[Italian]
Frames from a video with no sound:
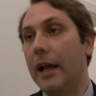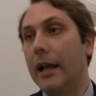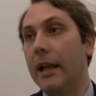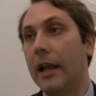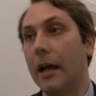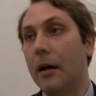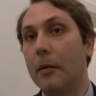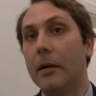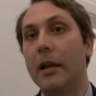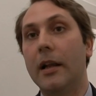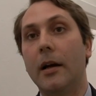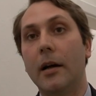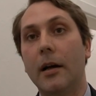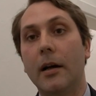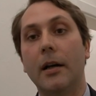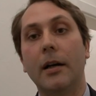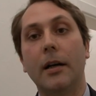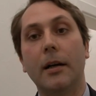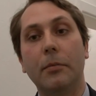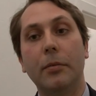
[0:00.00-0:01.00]
la,
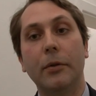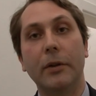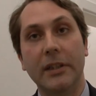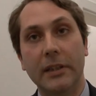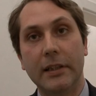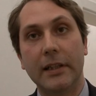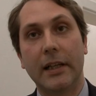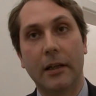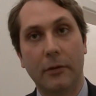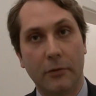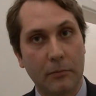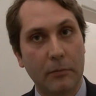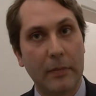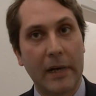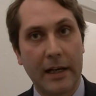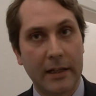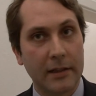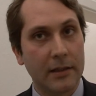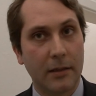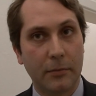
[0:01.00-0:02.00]
la, politica
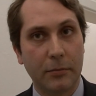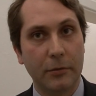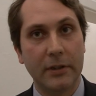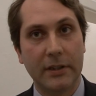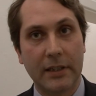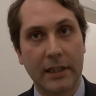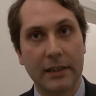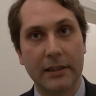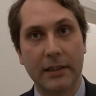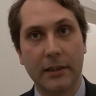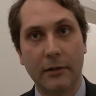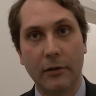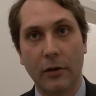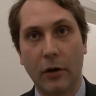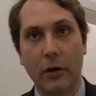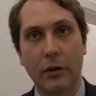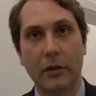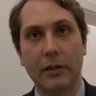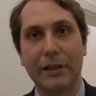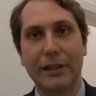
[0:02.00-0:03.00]
lombarda, la politica del
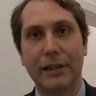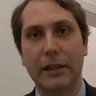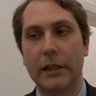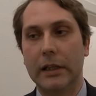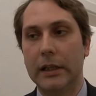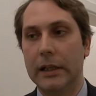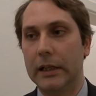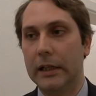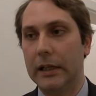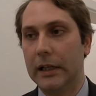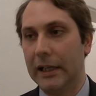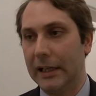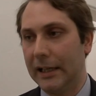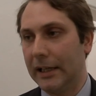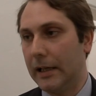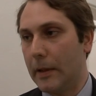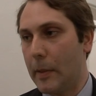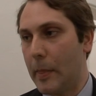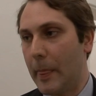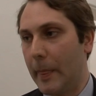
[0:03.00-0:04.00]
nord
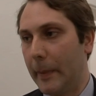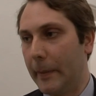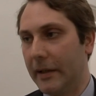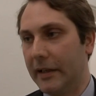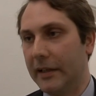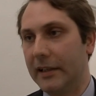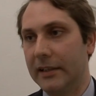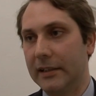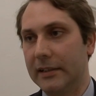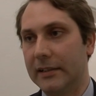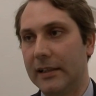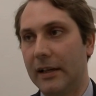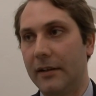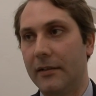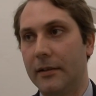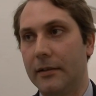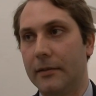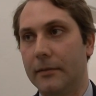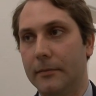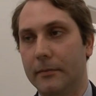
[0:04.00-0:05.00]
eh,
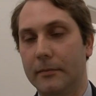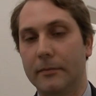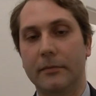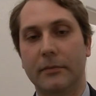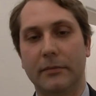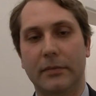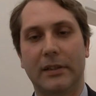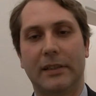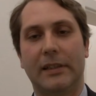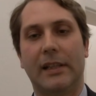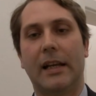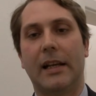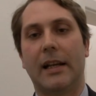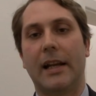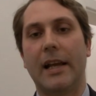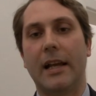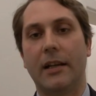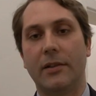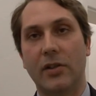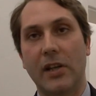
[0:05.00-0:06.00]
sta, sta
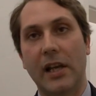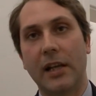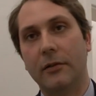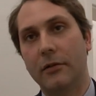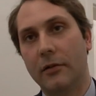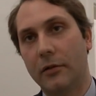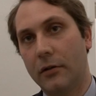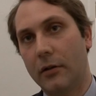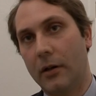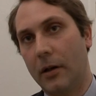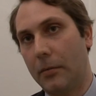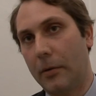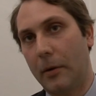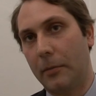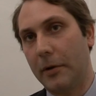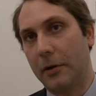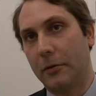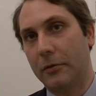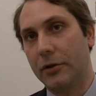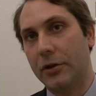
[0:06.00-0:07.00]
reagendo con la
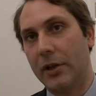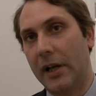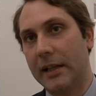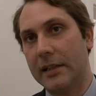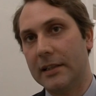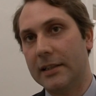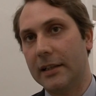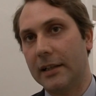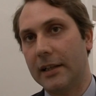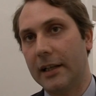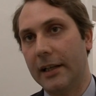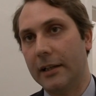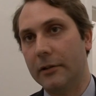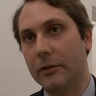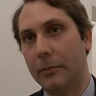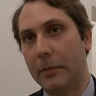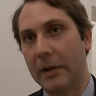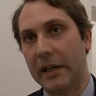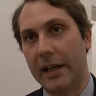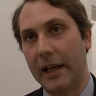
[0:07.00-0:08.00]
propria coscienza,
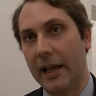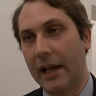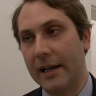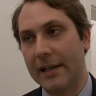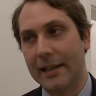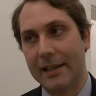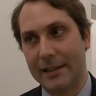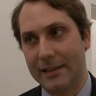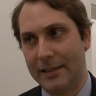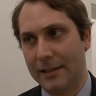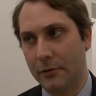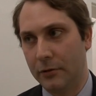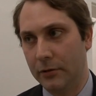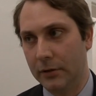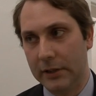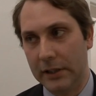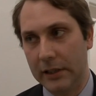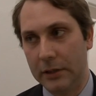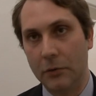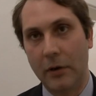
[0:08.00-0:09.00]
credo, perché anche se
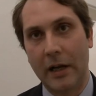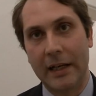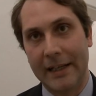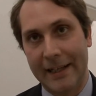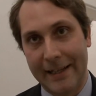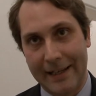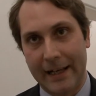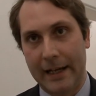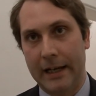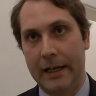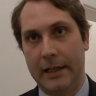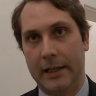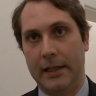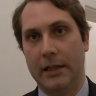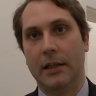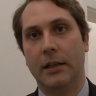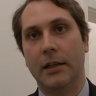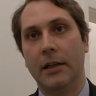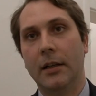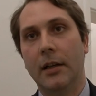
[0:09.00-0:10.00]
continua a negare
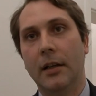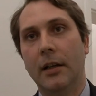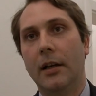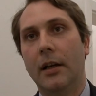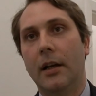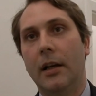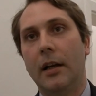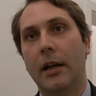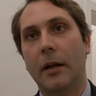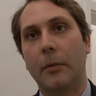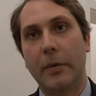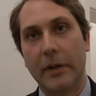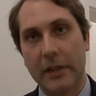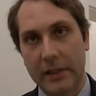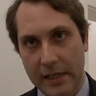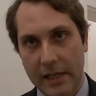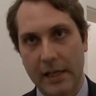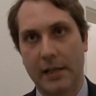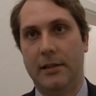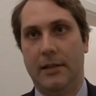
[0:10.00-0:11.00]
la
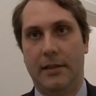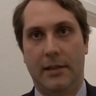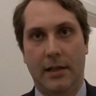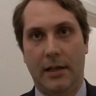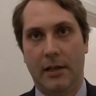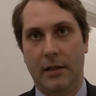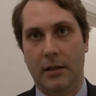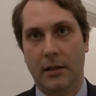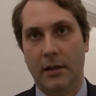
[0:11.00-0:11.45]
presenza